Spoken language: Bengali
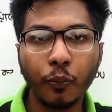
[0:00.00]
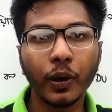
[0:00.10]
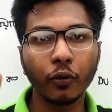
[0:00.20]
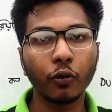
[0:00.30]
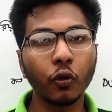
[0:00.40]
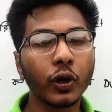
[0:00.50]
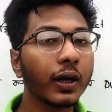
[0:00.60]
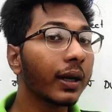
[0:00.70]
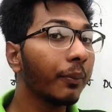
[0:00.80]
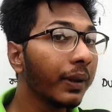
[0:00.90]
পারো
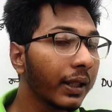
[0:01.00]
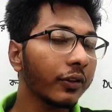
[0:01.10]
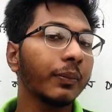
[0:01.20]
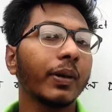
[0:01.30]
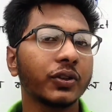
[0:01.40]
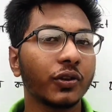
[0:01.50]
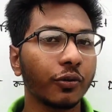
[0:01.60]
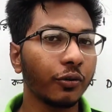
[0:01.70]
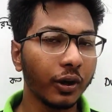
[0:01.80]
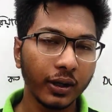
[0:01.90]
টোটালটা মিলে যদি পাস করো